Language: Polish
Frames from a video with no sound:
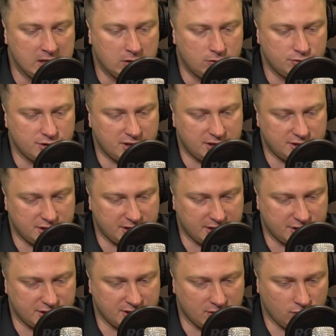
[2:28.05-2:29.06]
Udziela się
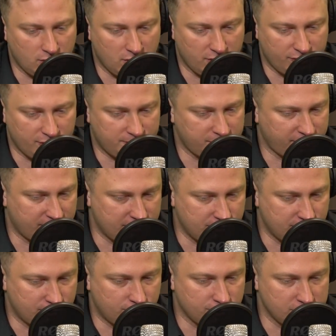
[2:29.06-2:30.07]
także naukowo,
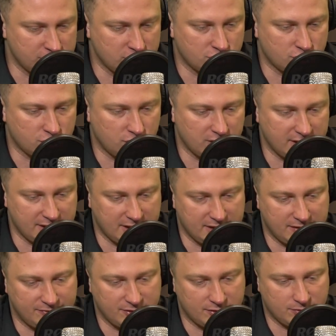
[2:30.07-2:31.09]
prowadzi kursy, szkolenia
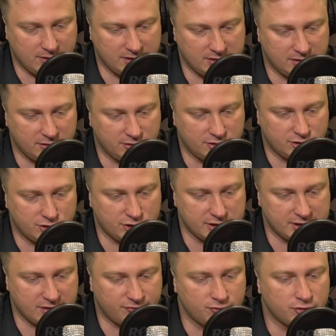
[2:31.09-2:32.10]
i wykłady
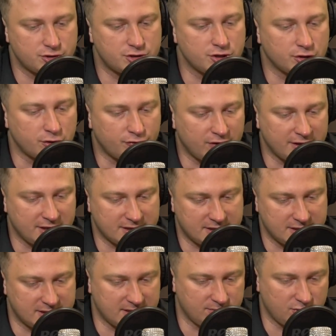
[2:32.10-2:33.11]
dotyczące funkcjonowania
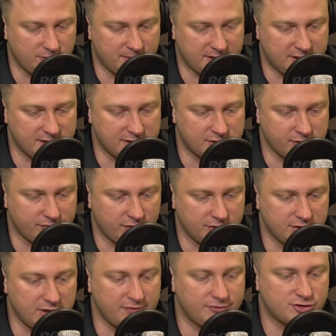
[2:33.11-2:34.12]
systemu opieki
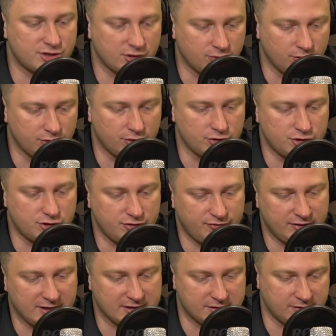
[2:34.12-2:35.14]
zdrowotnej, w szczególności
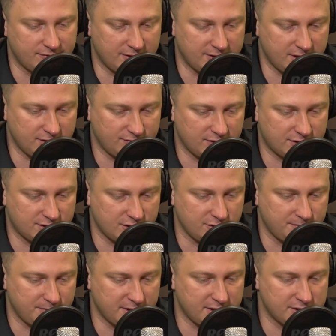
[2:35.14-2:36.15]
finansowania świadczeń
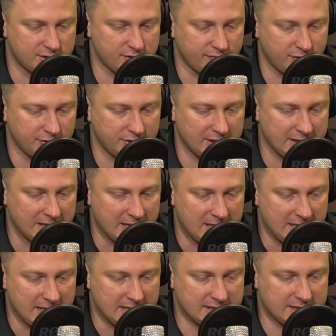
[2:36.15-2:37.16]
opieki zdrowotnej,
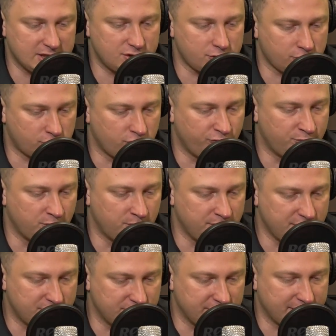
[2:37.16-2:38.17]
ze środków
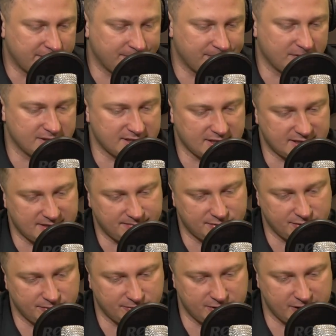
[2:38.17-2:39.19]
publicznych.
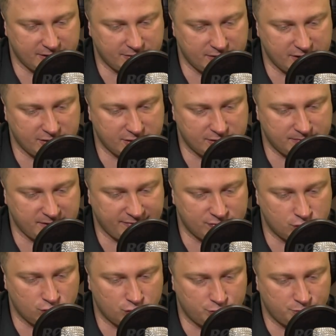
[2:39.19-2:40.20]
Zastępcą dyrektora do spraw
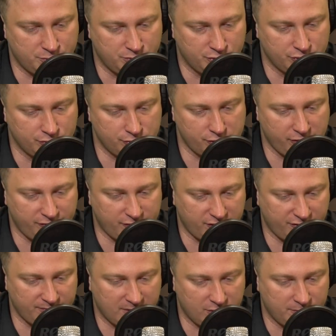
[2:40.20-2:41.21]
służb
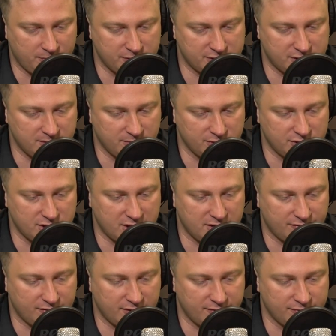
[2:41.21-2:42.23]
mundurowych w Małopolskim
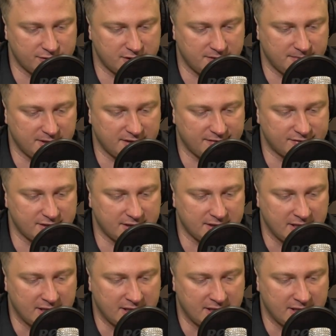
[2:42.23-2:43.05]
Oddziale Wojewódzkim NFZ